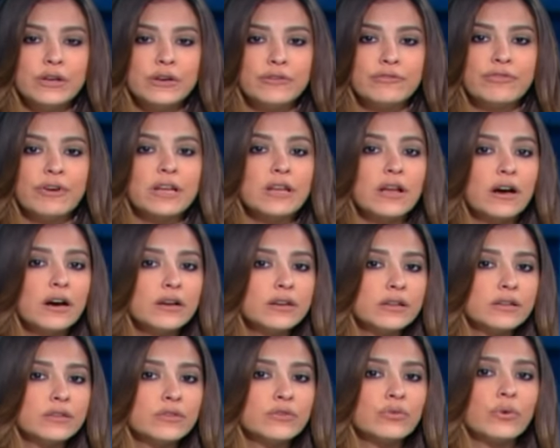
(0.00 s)

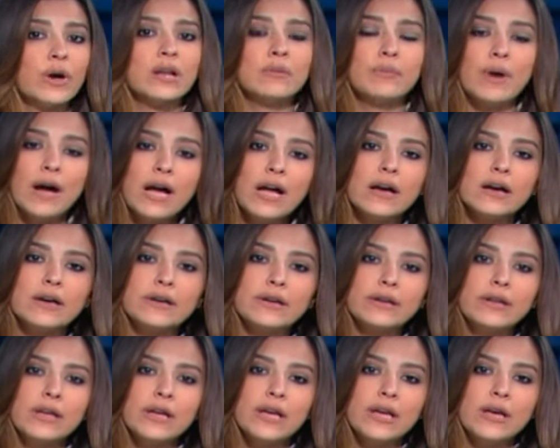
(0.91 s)
فالأرض
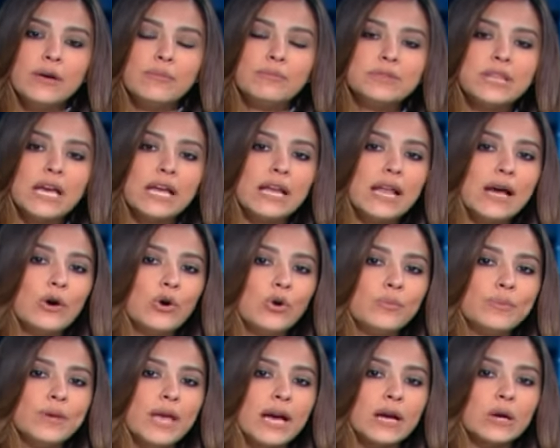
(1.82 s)
والبحر امتلأوا
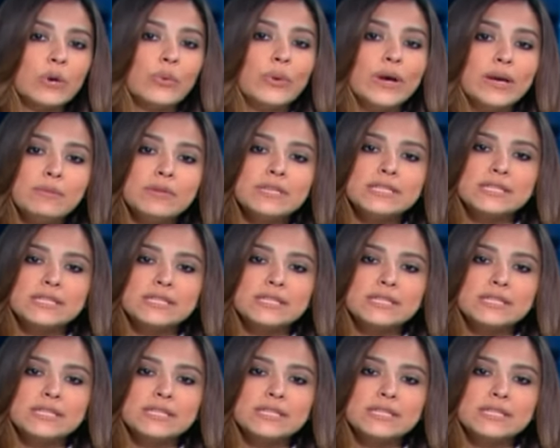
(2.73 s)
بأكوام